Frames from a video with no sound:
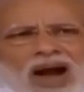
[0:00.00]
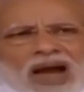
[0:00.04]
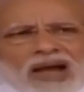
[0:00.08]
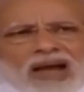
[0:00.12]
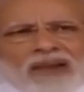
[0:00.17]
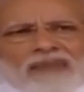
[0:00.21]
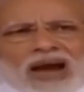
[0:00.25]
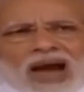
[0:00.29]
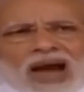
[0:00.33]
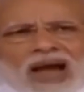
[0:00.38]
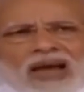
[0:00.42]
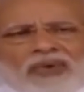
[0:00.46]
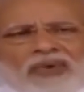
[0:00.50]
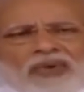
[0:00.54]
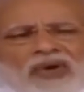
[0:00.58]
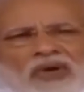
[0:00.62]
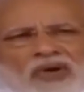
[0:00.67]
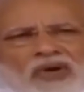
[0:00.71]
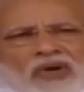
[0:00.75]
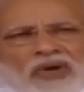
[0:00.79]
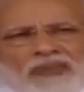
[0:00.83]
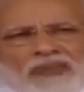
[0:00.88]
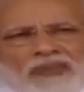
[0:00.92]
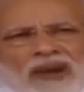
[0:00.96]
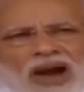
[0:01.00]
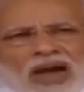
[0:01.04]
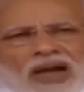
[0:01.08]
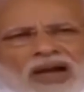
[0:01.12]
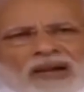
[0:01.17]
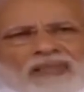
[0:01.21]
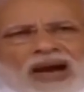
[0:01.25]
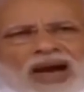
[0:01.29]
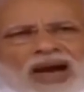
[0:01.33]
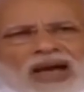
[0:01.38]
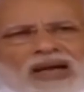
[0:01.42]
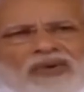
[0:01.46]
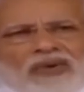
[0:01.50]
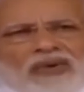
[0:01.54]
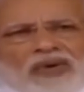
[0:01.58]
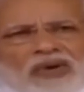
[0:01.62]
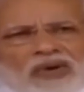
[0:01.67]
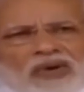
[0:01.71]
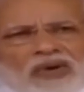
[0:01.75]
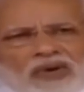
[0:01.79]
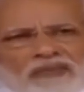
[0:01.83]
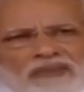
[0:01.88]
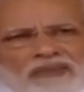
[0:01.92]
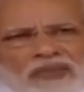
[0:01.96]
बार बार बोलो बार बार
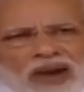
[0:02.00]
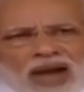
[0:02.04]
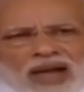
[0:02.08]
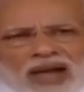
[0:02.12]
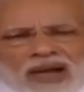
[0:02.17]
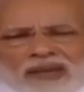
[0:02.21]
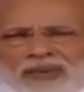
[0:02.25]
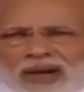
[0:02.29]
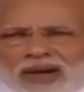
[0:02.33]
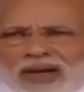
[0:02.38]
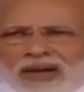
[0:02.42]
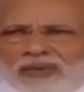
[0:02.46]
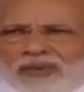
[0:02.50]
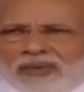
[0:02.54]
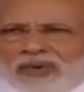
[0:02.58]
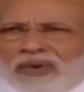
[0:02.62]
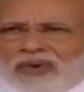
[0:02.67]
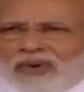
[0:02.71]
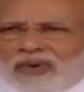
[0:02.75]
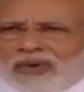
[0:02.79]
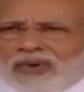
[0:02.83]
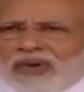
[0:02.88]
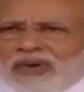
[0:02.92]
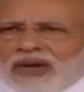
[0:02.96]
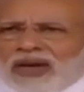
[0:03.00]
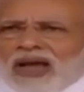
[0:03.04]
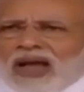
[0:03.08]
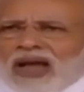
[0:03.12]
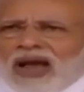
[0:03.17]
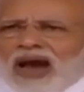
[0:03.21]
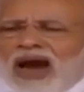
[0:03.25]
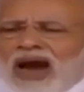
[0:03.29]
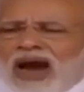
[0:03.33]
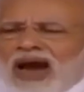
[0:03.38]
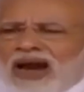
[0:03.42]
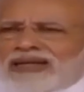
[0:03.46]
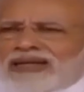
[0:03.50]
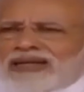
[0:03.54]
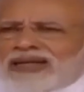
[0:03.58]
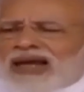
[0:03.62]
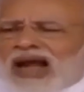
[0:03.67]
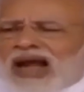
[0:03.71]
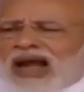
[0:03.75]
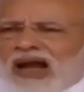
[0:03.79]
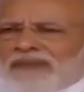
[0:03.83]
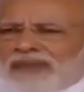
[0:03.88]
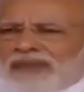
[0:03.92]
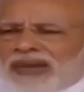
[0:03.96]
बोलो बार बार बोलो हर
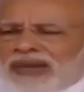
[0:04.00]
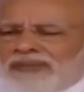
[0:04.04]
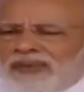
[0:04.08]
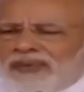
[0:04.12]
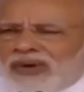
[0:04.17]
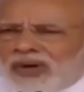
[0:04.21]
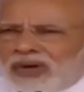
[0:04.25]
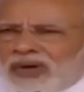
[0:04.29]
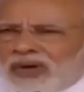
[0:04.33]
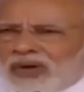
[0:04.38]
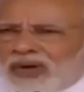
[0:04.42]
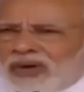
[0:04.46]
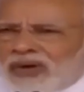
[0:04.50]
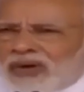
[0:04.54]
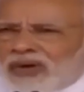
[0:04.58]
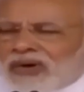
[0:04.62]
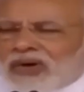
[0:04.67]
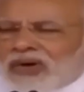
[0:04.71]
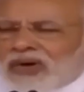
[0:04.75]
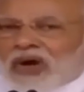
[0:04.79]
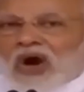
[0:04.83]
जगह पे बोलो